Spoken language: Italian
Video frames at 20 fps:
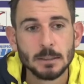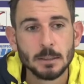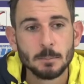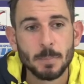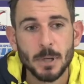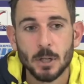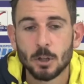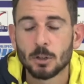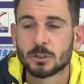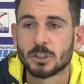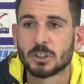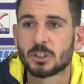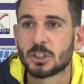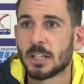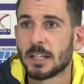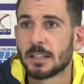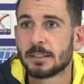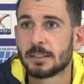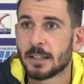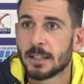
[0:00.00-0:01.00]
però se ce
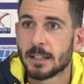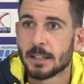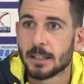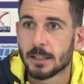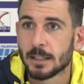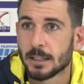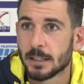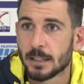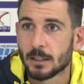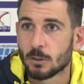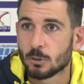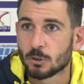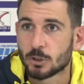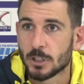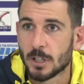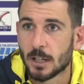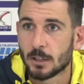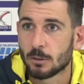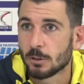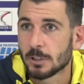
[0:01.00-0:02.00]
l'hai te eh, non ce
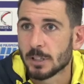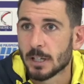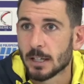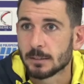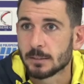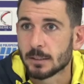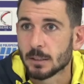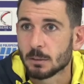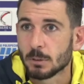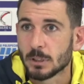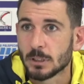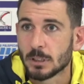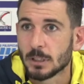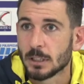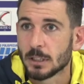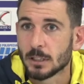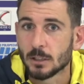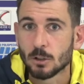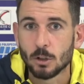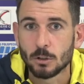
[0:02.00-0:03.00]
l'hanno gli altri
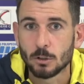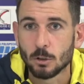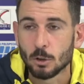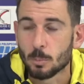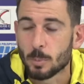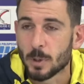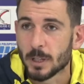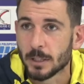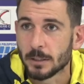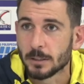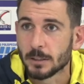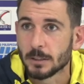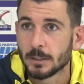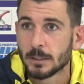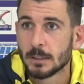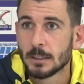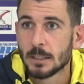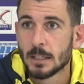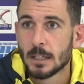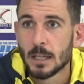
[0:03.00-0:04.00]
quindi gol non lo prendi
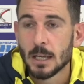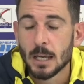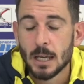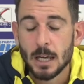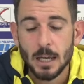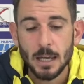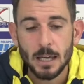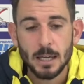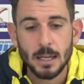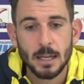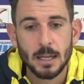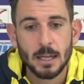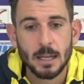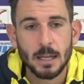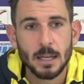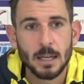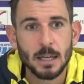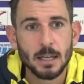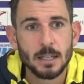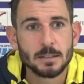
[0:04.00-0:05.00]

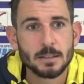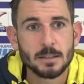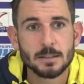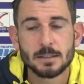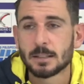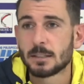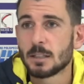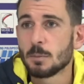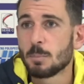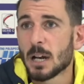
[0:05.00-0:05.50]
e siamo stati